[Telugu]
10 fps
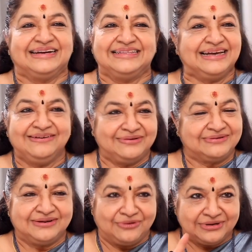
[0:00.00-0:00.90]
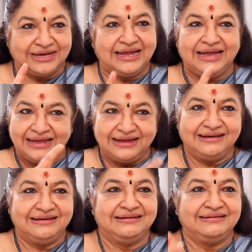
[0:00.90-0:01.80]
కదా ఒక ఒకరే
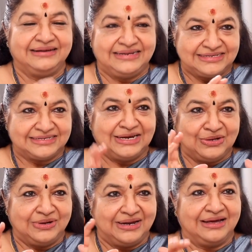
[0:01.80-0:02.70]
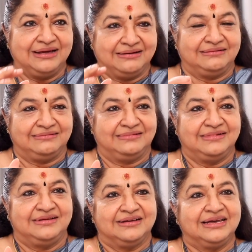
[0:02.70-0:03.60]
ఇండస్ట్రీలో అలా
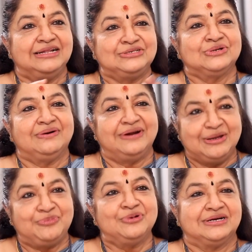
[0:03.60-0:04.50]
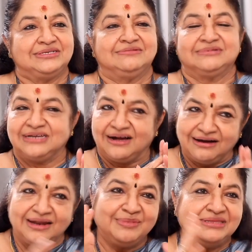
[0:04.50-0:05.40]
గెలుచుకోవడం ఇప్పుడు కష్టం
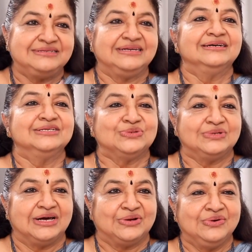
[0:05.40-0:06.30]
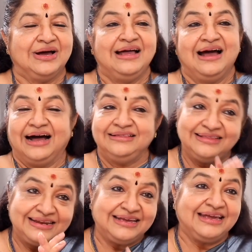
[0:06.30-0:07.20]
చాలా మంది సింగర్స్ ఉన్నారు
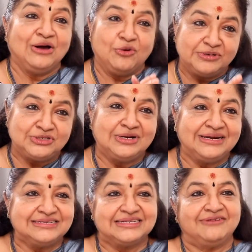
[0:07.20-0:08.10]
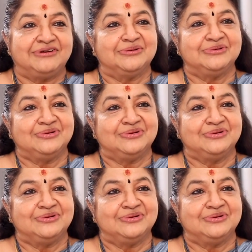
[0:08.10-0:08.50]
అందరికీ ఆపర్చునిటీస్ రావడం